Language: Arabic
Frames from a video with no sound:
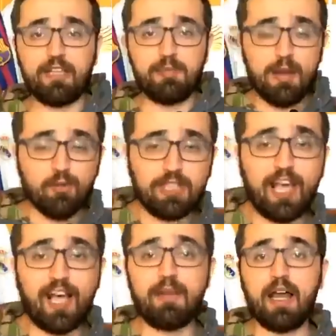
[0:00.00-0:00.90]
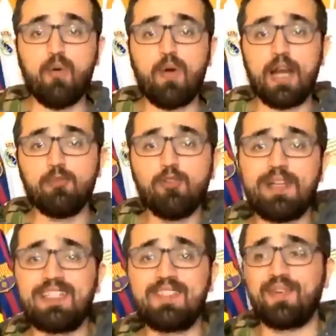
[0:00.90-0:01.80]
من المنتخب الأول مو
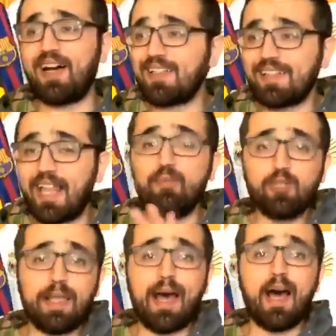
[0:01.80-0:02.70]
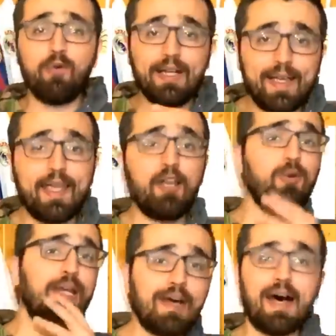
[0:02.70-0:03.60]
بس فقط للمتعة والقيل
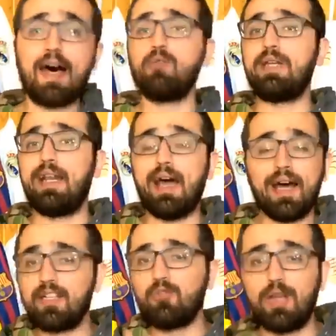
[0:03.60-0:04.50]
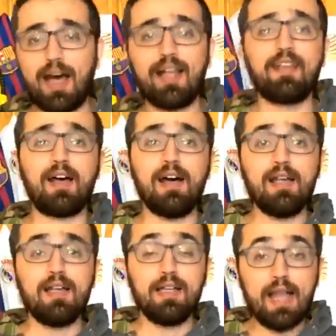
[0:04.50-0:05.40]
والقال والأخذ والعطاء
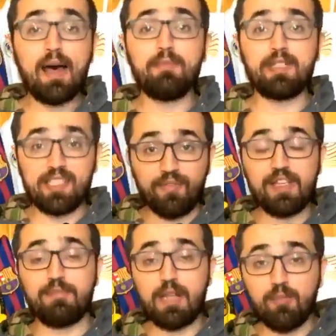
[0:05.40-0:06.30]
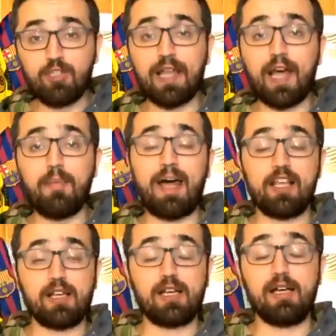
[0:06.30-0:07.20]
لا بنستفيد من المنتخب على
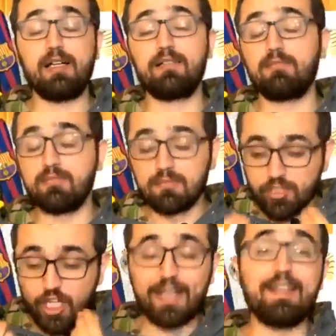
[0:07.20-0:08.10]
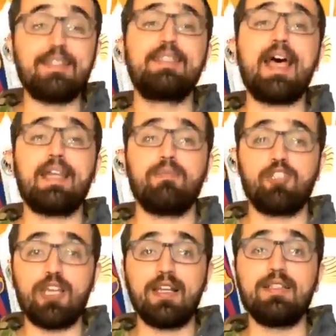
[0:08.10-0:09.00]
آه، بشكل انساني
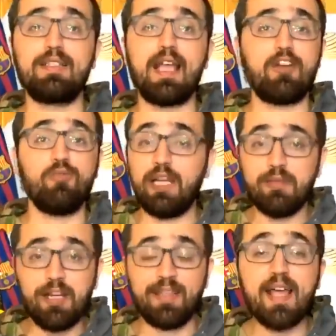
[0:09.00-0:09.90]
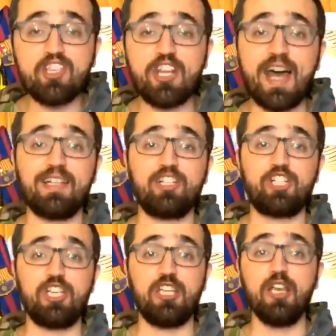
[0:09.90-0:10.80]
بشكل انساني ونحن بنحتاج لهذا
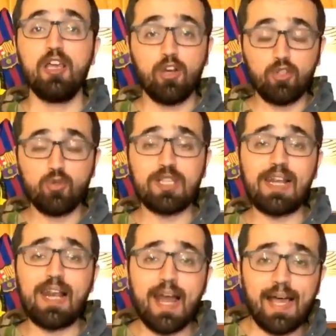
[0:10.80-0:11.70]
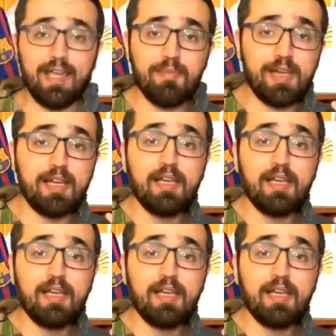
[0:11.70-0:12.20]
الشيء خصوصا للعيبه